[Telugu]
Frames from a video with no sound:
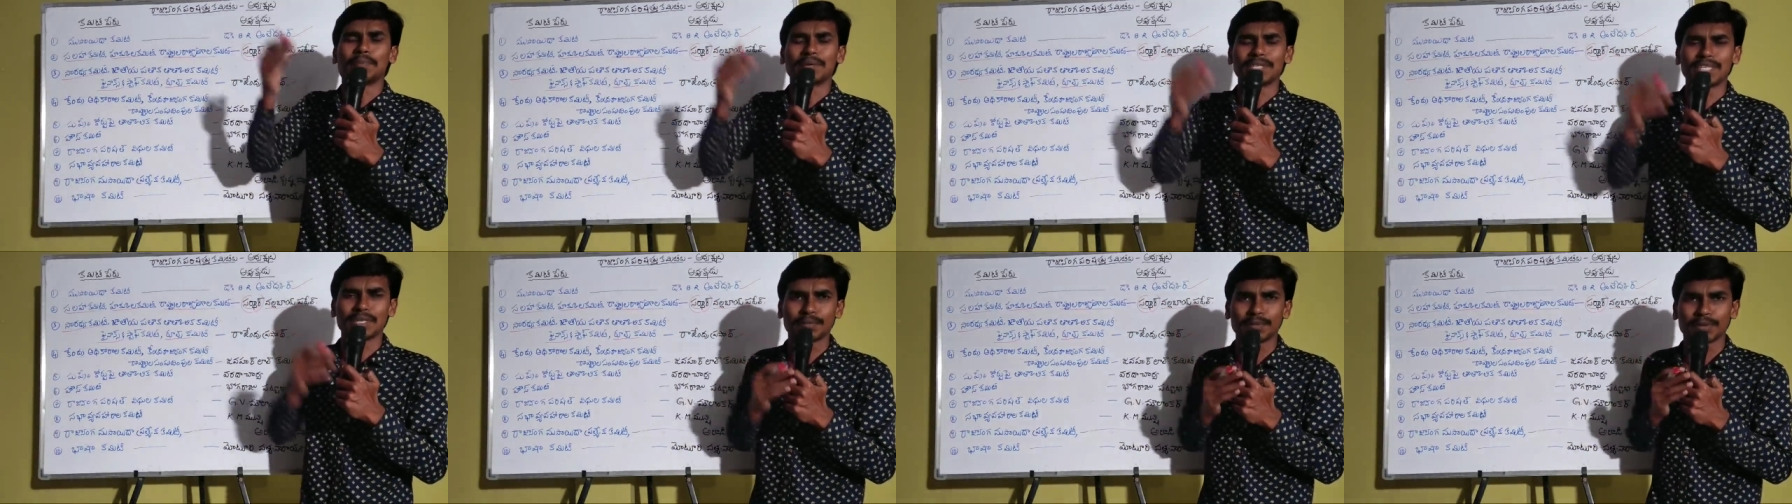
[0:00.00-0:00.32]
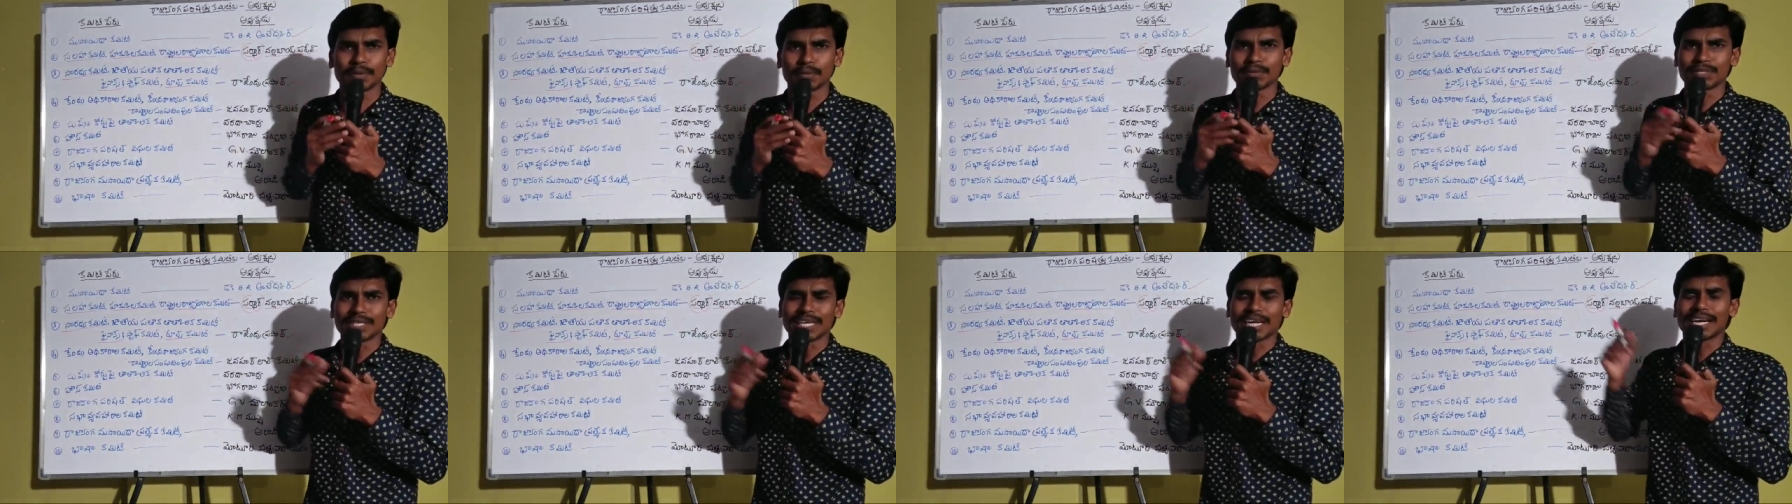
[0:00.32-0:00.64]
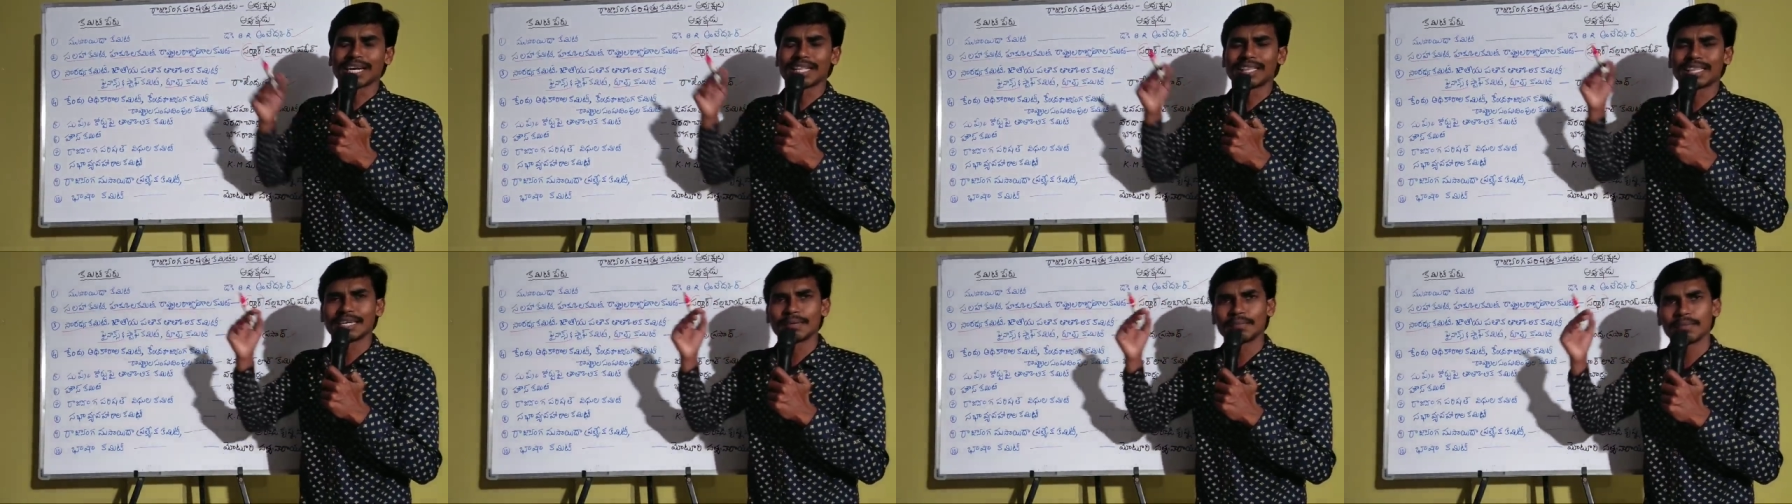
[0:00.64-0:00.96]
అప్పచెప్తాం
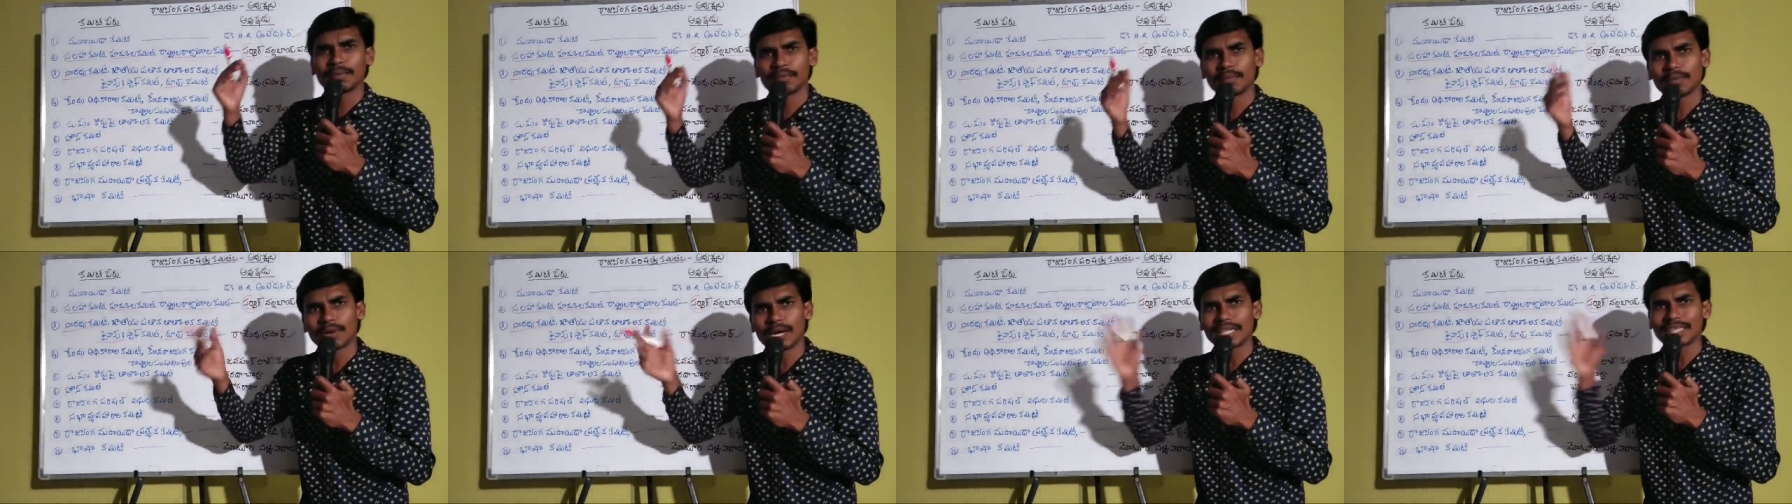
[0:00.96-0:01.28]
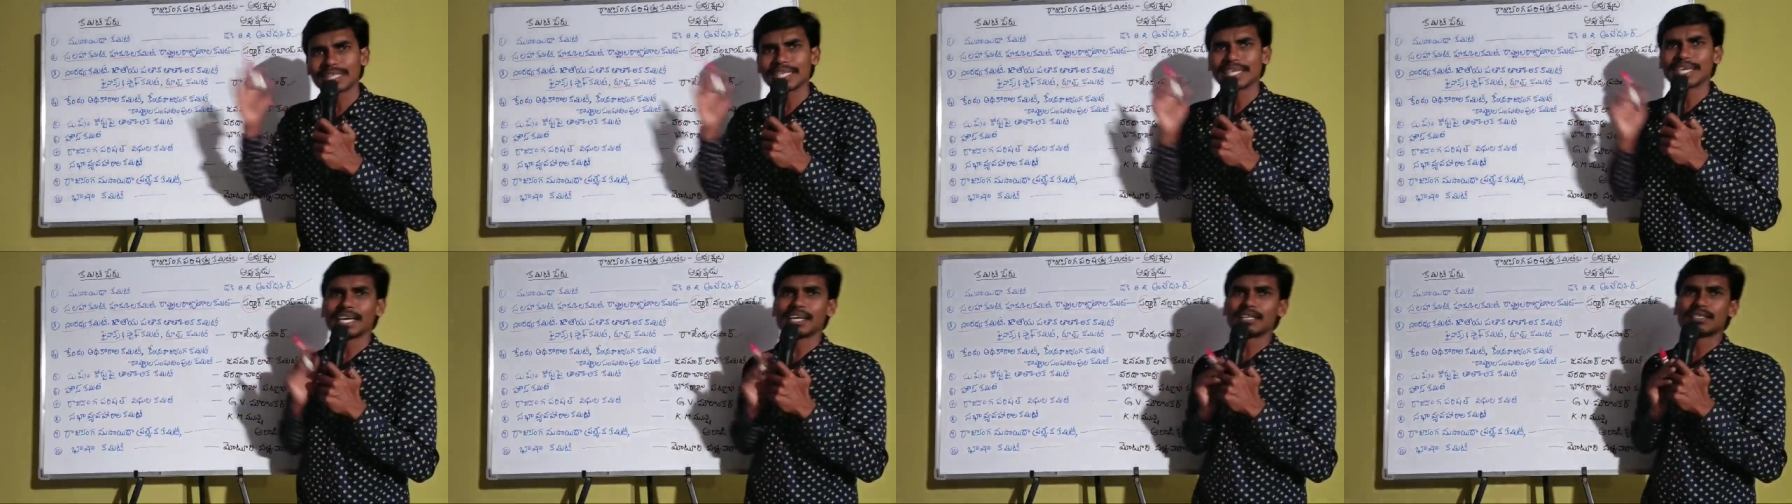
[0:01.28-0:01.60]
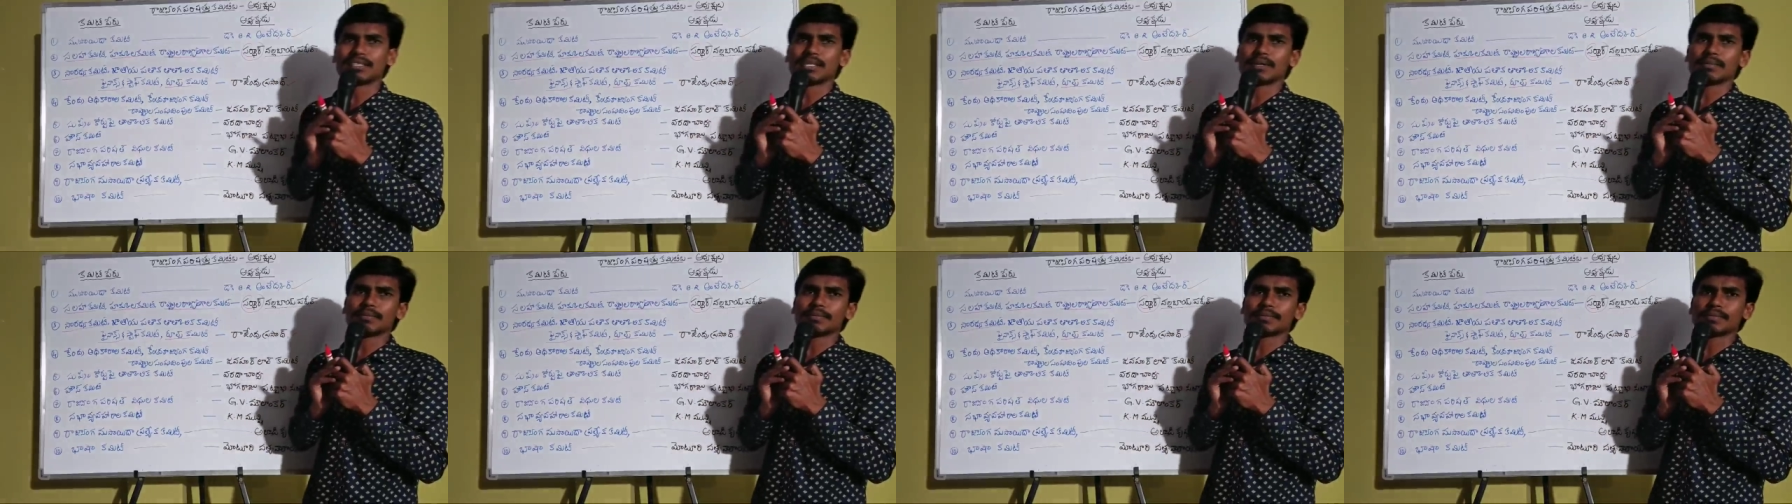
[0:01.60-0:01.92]
సారథ్యం అతనికే
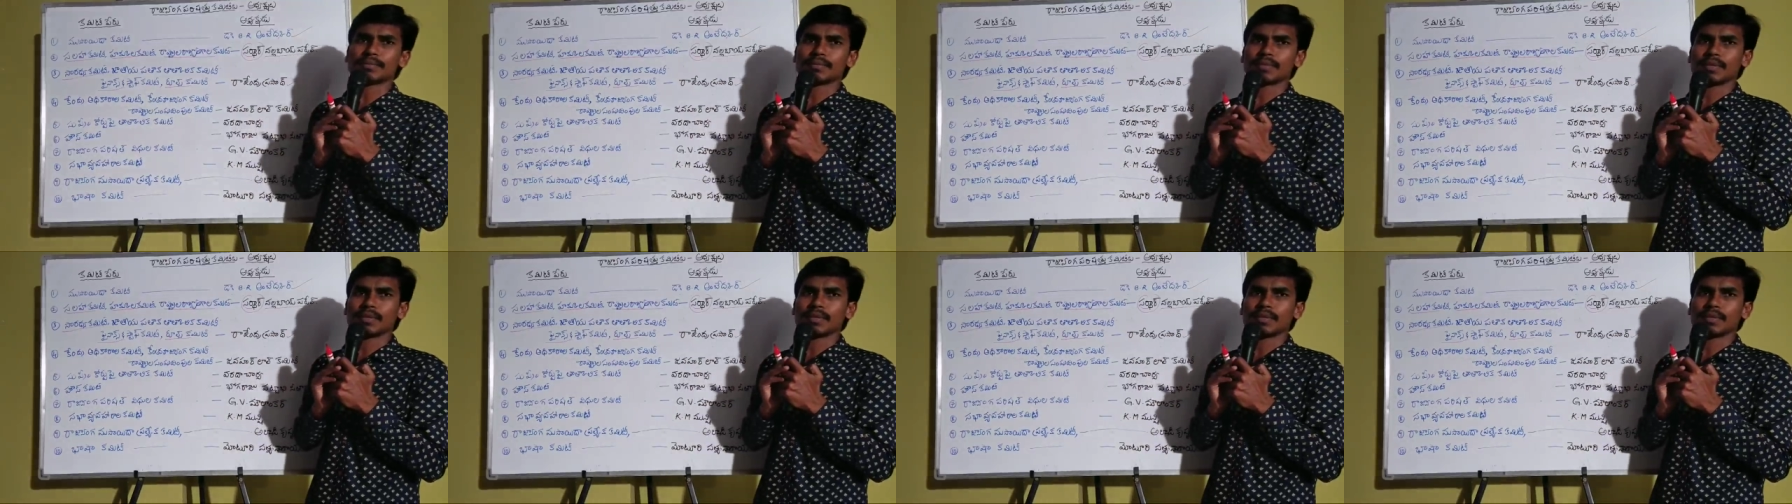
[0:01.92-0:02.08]
ఇస్తాం